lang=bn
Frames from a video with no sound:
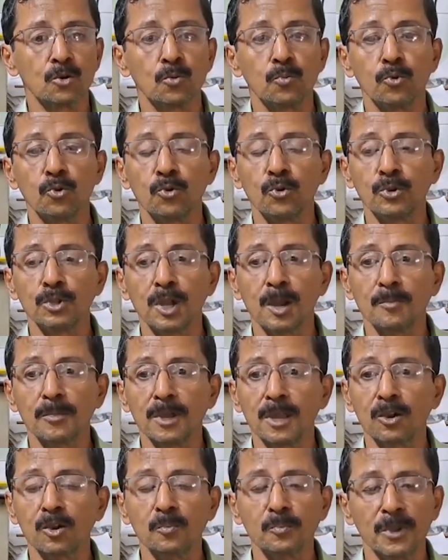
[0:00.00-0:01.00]
বললো যে আমরা
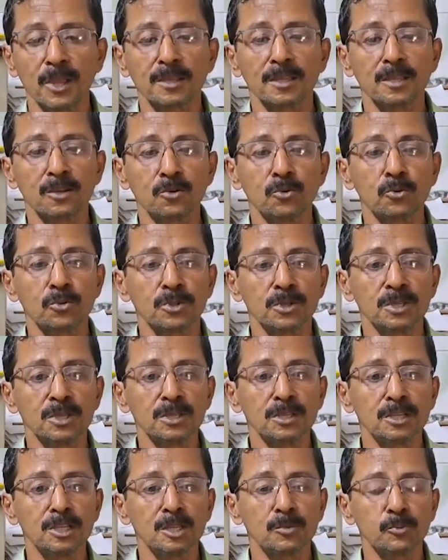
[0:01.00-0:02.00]
এখন প্যাকিং করতেছি
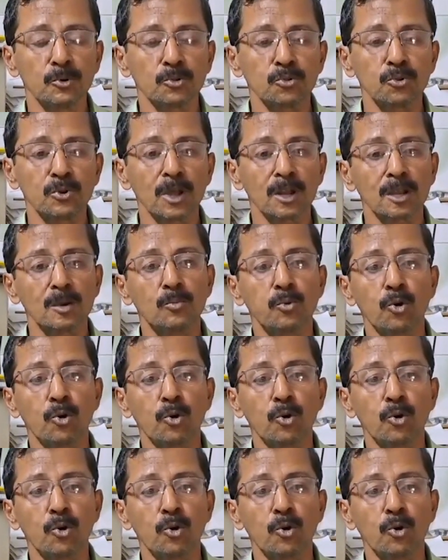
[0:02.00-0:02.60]
জিনিসপত্র কালকে